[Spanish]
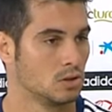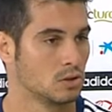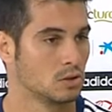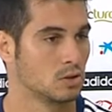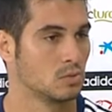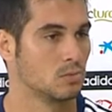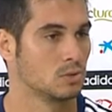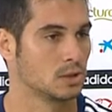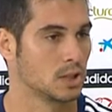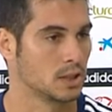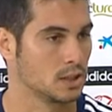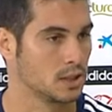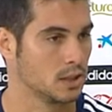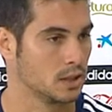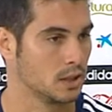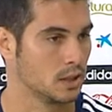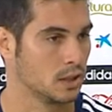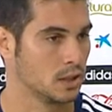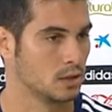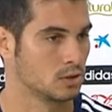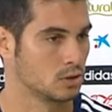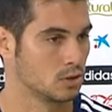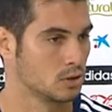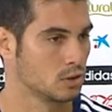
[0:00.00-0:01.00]
no somos así,
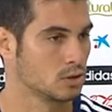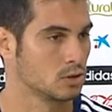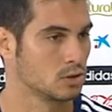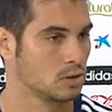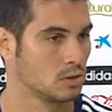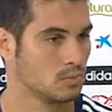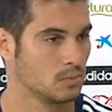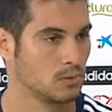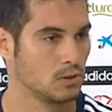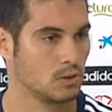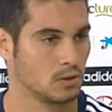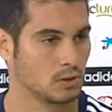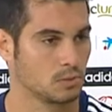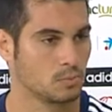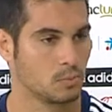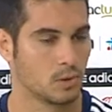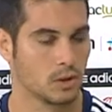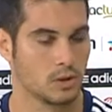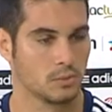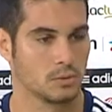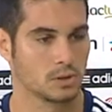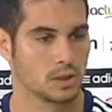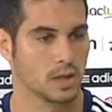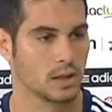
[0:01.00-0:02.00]
que nosotros somos,
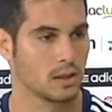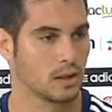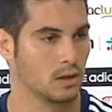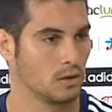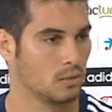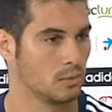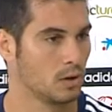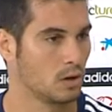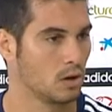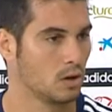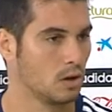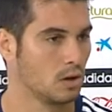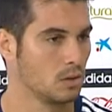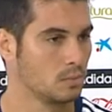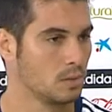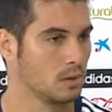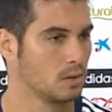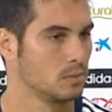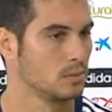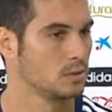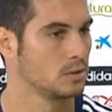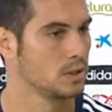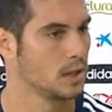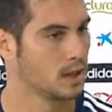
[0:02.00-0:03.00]
podemos hacerlo mejor,
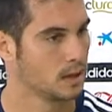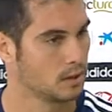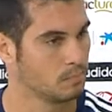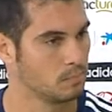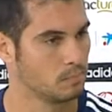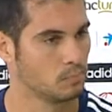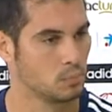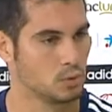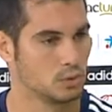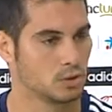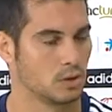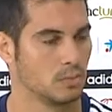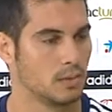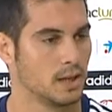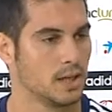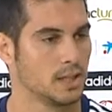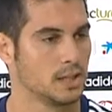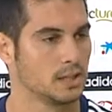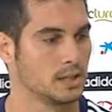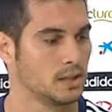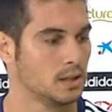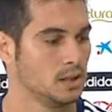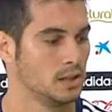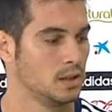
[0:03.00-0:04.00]
podemos dar mucho
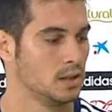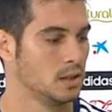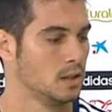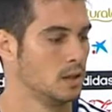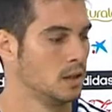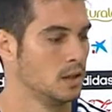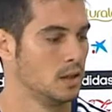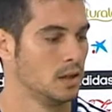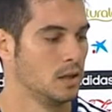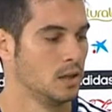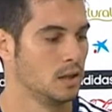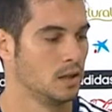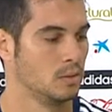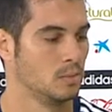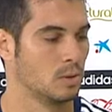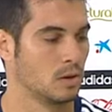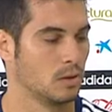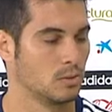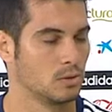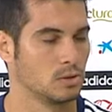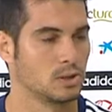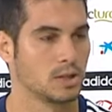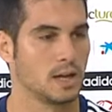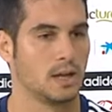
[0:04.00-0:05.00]
más y, y
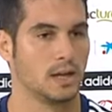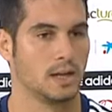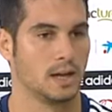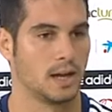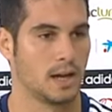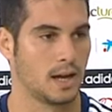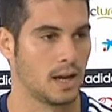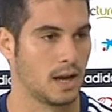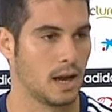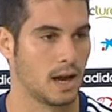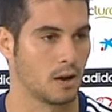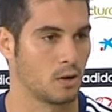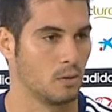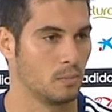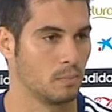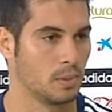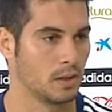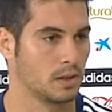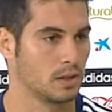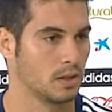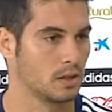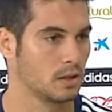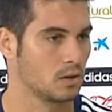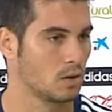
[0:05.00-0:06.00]
podemos salir a,
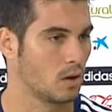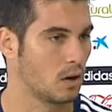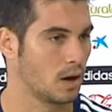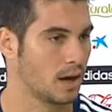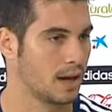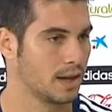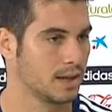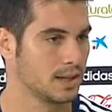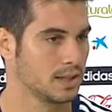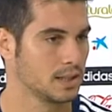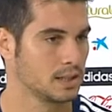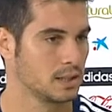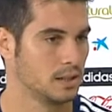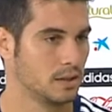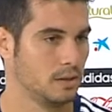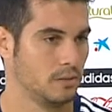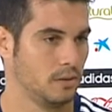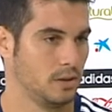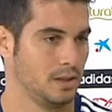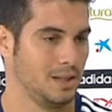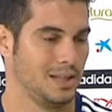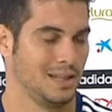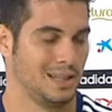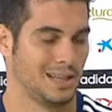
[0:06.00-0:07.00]
competir con ganas
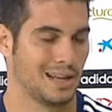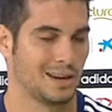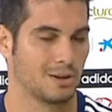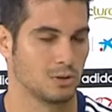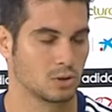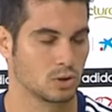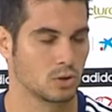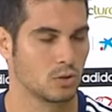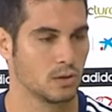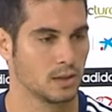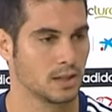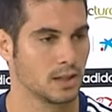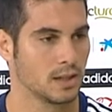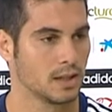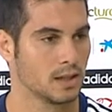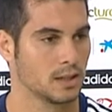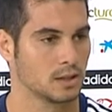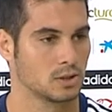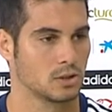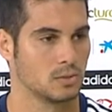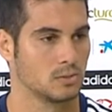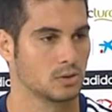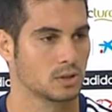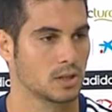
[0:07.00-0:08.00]
y, darnos cuenta de
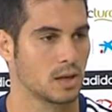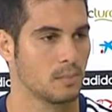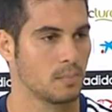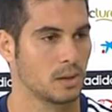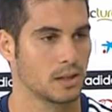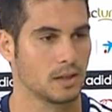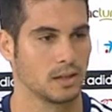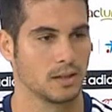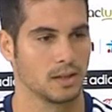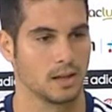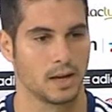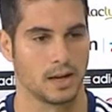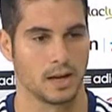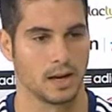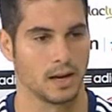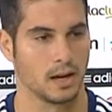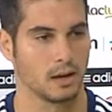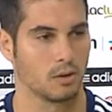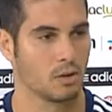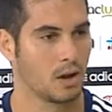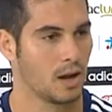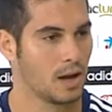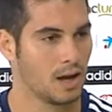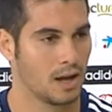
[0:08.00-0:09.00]
que somos capaces de
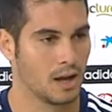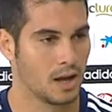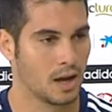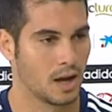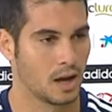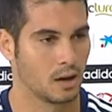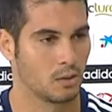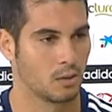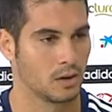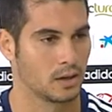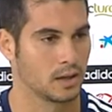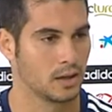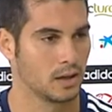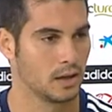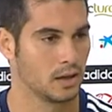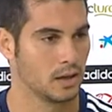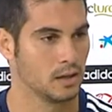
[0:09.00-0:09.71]
ganar a, cualquier